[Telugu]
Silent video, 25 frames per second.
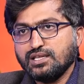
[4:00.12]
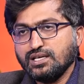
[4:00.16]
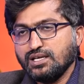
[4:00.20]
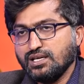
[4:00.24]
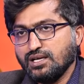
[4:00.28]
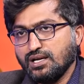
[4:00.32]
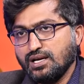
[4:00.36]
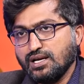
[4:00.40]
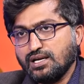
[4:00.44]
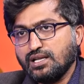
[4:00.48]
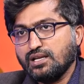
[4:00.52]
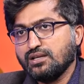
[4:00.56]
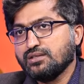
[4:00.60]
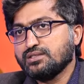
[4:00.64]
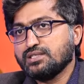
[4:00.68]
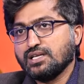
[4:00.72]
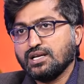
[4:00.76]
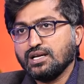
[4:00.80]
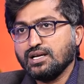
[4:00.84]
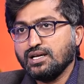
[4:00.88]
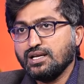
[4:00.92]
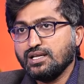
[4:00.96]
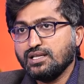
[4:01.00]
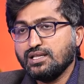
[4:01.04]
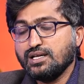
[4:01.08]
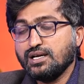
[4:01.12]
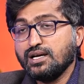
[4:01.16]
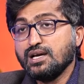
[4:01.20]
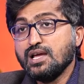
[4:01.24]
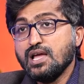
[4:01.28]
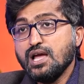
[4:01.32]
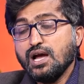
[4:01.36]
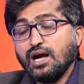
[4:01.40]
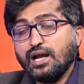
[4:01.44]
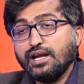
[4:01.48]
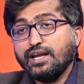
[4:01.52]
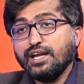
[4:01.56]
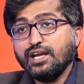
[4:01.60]
ఇంత ఘటనలు జరగలేదా
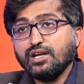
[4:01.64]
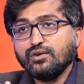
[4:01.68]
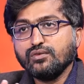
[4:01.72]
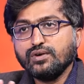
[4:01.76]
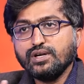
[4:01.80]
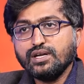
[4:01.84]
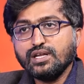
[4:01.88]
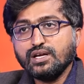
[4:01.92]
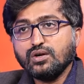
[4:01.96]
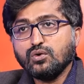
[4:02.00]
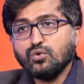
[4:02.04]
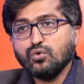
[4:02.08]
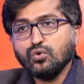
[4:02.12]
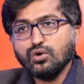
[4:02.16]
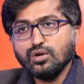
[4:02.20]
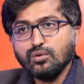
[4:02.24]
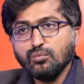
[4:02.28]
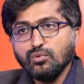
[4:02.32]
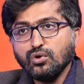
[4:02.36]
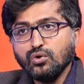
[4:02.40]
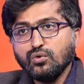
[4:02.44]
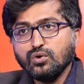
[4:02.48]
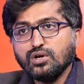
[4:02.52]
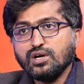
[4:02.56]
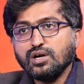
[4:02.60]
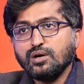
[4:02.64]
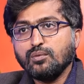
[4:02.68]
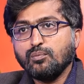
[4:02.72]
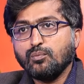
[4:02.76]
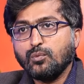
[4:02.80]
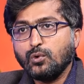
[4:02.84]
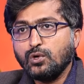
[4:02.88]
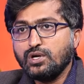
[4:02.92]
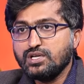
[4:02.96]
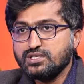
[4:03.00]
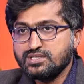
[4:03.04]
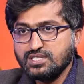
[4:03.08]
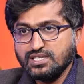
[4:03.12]
అనేటువంటి కోణంలో ఒక
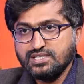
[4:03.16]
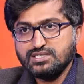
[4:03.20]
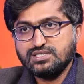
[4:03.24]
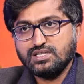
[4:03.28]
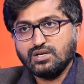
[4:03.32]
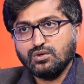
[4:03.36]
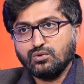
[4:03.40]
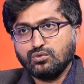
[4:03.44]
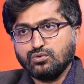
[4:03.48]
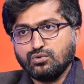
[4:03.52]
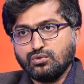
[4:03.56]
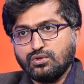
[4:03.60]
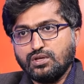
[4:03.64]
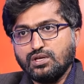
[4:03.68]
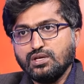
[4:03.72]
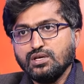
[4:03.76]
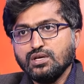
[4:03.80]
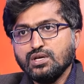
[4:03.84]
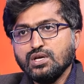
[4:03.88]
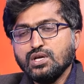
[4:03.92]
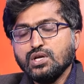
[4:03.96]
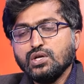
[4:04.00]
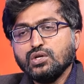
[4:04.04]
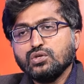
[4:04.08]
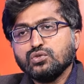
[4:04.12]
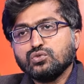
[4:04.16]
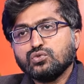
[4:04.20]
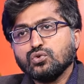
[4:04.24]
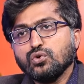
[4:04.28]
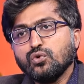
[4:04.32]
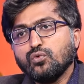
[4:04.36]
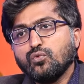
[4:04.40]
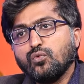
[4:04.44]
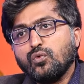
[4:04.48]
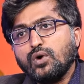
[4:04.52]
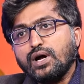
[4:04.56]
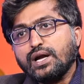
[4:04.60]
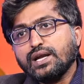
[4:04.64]
పొలిటిసైజ్ జరుగుతుంది సో
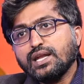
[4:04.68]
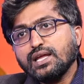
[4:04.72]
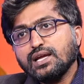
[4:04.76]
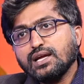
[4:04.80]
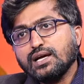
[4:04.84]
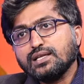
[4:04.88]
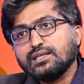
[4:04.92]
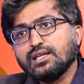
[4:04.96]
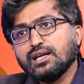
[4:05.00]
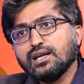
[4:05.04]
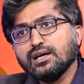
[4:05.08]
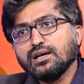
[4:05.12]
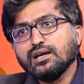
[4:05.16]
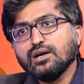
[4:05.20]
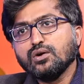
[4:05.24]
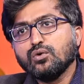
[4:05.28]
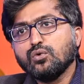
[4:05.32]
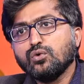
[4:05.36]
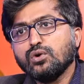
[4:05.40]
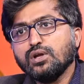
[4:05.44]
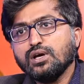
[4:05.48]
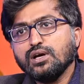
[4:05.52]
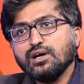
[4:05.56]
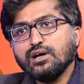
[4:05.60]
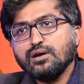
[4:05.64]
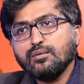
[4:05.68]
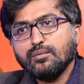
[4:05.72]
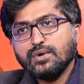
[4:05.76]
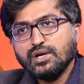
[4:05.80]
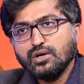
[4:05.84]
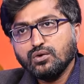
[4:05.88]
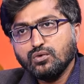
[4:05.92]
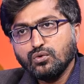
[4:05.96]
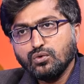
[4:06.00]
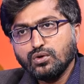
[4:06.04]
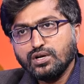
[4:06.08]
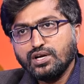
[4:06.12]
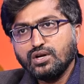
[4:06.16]
వాటికి అదనంగా కూడా
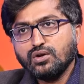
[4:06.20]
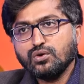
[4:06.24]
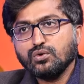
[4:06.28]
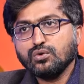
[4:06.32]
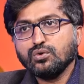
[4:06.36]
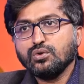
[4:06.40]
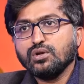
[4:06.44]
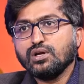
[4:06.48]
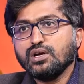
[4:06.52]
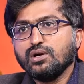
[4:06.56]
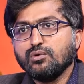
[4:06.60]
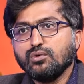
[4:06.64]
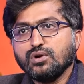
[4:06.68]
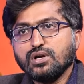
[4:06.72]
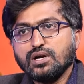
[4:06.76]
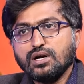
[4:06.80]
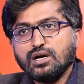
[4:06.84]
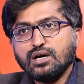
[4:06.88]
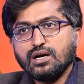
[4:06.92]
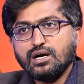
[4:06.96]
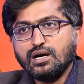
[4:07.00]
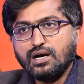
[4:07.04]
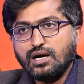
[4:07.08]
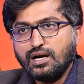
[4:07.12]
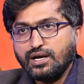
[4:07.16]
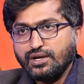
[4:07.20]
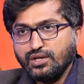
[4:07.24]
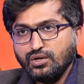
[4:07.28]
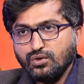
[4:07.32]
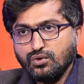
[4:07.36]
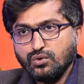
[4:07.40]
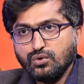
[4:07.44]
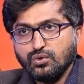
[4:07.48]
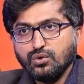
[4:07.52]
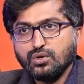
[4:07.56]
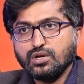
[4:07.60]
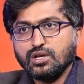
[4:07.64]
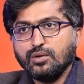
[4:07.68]
మనకు రెండు రోజులుగా ఒక ఆడియో
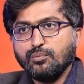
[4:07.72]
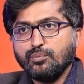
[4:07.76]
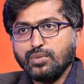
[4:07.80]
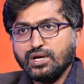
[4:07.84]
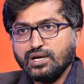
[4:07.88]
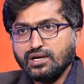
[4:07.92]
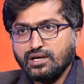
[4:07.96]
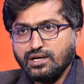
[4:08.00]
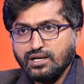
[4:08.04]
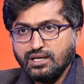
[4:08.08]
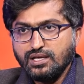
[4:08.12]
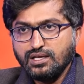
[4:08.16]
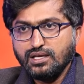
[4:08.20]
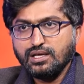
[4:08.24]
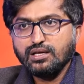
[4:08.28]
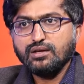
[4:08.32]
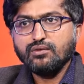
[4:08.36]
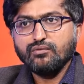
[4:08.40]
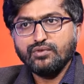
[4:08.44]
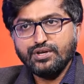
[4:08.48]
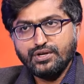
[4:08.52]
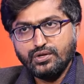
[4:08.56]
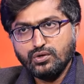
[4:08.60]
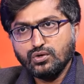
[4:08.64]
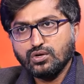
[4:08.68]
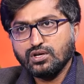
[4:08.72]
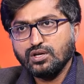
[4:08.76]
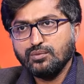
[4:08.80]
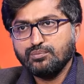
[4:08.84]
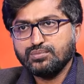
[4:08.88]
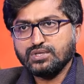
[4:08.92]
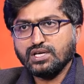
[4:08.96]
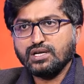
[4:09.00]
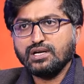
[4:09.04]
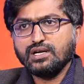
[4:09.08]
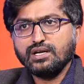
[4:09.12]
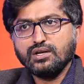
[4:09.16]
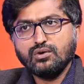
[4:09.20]
క్లిప్ అనండి వీడియో
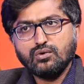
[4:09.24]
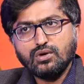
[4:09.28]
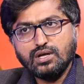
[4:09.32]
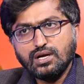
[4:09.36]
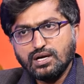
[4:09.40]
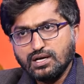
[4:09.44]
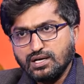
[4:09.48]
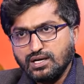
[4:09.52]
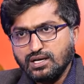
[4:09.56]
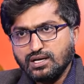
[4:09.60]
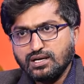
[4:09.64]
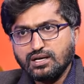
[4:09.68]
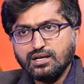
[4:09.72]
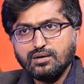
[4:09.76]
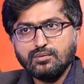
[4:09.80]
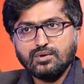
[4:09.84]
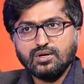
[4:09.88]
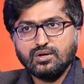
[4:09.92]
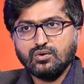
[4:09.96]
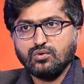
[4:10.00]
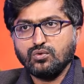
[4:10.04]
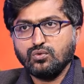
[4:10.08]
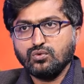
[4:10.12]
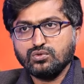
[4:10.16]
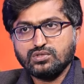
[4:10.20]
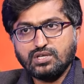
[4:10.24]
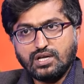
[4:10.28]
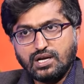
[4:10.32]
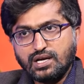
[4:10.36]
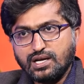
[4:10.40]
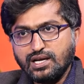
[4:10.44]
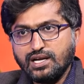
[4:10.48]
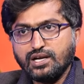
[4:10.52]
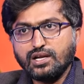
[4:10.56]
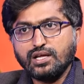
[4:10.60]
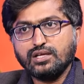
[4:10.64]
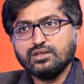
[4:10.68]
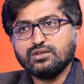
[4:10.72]
క్లిప్స్ అనండి కూడా అక్కడక్కడ మనకు
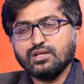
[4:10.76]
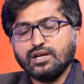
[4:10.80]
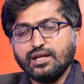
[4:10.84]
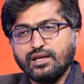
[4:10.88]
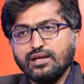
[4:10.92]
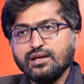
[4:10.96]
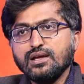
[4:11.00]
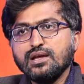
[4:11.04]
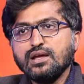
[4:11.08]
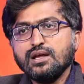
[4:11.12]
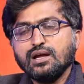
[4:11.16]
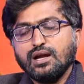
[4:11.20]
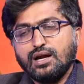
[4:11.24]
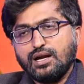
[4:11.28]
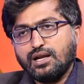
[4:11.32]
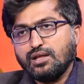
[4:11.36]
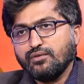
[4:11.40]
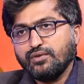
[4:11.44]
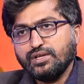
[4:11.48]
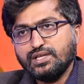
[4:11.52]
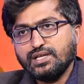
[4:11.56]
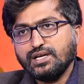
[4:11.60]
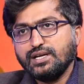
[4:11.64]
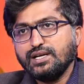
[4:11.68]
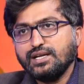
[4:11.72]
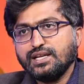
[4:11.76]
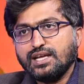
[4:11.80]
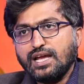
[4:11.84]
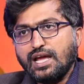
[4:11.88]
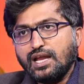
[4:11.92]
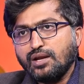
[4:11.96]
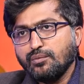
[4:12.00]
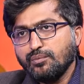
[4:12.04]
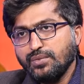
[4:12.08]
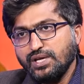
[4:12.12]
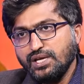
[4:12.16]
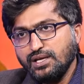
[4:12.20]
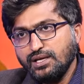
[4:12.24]
సర్క్యులేట్ అవుతున్నాయి అంటే వెదర్ ఇట్
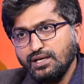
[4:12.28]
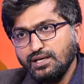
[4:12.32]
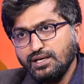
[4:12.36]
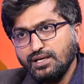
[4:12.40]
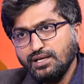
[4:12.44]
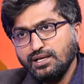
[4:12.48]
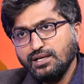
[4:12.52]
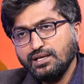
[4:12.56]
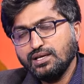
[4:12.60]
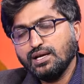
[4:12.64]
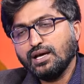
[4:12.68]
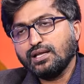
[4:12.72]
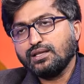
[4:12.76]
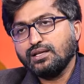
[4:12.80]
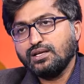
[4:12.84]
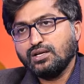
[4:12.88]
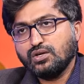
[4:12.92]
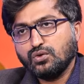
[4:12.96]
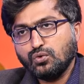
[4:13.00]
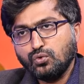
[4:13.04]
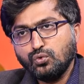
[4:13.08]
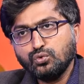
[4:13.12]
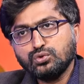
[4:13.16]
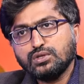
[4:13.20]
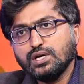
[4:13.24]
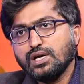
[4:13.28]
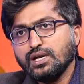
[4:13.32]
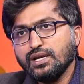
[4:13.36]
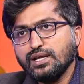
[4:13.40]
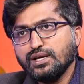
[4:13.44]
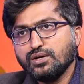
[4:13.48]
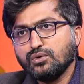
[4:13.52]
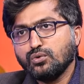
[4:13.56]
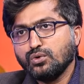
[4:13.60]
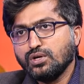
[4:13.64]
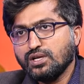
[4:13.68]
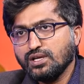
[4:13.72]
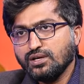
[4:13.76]
క్యాన్ బీ అది ట్రూతా
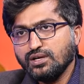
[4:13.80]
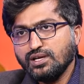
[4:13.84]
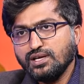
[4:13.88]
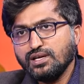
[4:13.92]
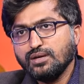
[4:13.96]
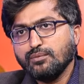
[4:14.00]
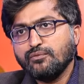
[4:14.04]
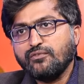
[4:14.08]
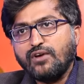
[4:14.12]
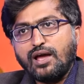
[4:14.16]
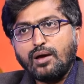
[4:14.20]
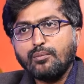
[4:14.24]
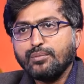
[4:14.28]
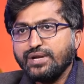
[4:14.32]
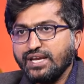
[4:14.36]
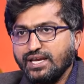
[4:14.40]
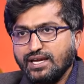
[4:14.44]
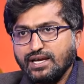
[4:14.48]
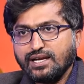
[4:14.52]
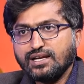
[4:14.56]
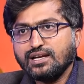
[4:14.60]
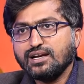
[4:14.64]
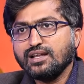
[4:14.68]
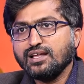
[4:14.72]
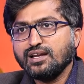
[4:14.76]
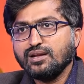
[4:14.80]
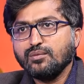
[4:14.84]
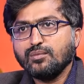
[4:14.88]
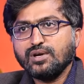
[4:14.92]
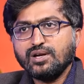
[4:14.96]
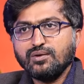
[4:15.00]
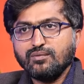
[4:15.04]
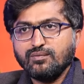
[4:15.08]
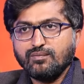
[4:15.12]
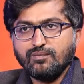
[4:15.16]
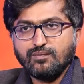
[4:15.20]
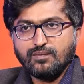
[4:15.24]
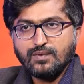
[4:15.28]
లేకుంటే ఫ్యాబ్రికేటెడ్ దాన్ని
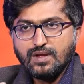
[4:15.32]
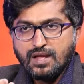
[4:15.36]
మనం